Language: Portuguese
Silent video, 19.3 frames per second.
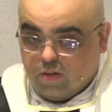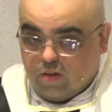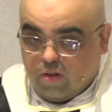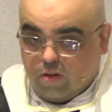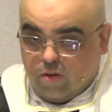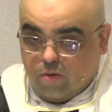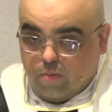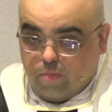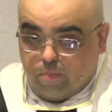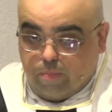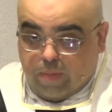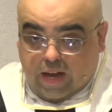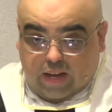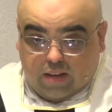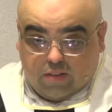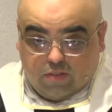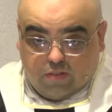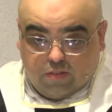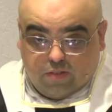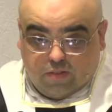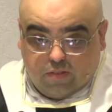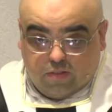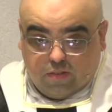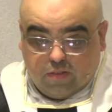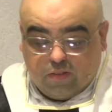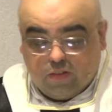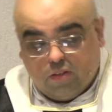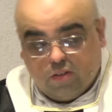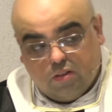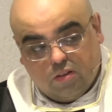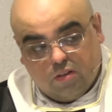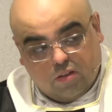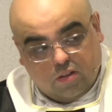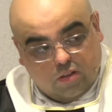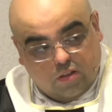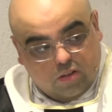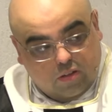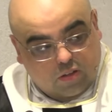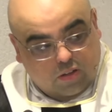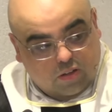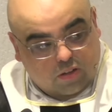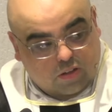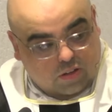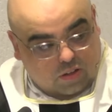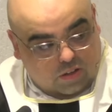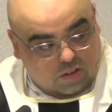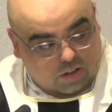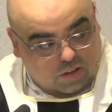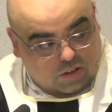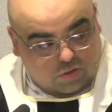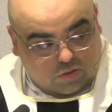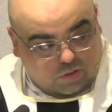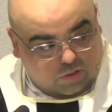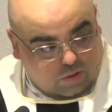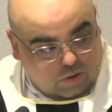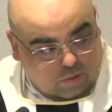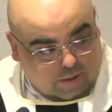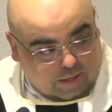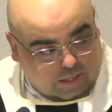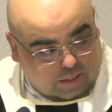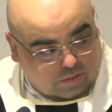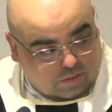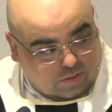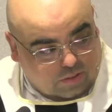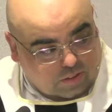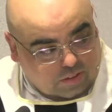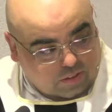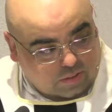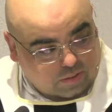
Mas, antes não era assim.